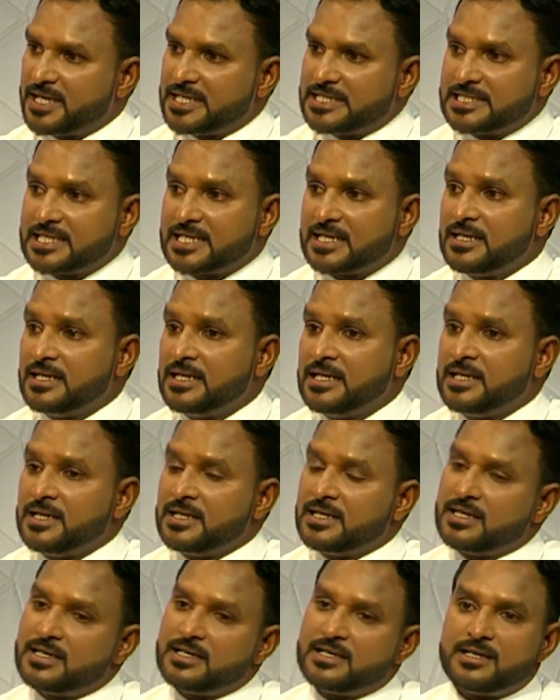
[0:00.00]
பயிற்சிகள்
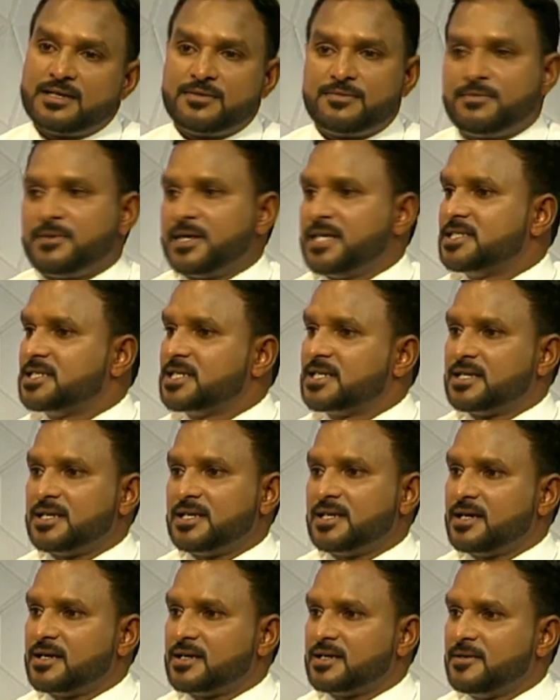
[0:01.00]

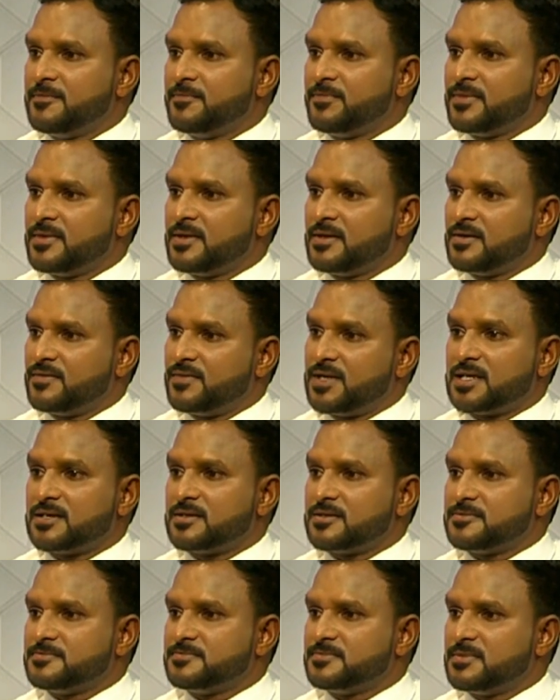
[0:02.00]
பயிற்சிகளை நாங்கள்
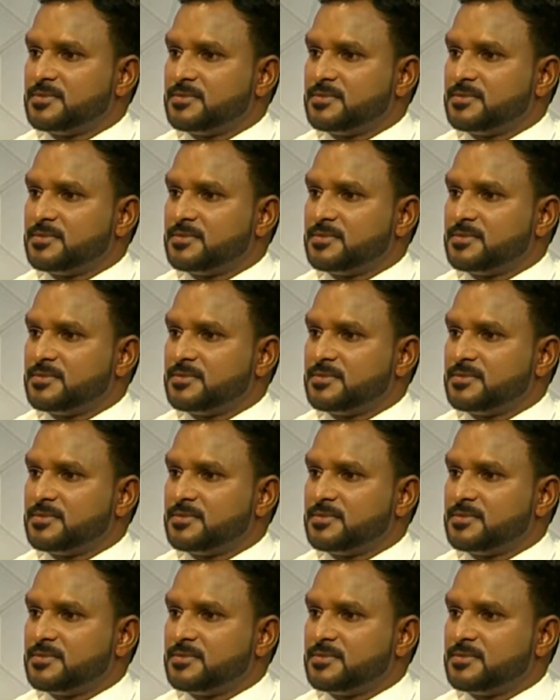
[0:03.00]
வழங்குகிறோம்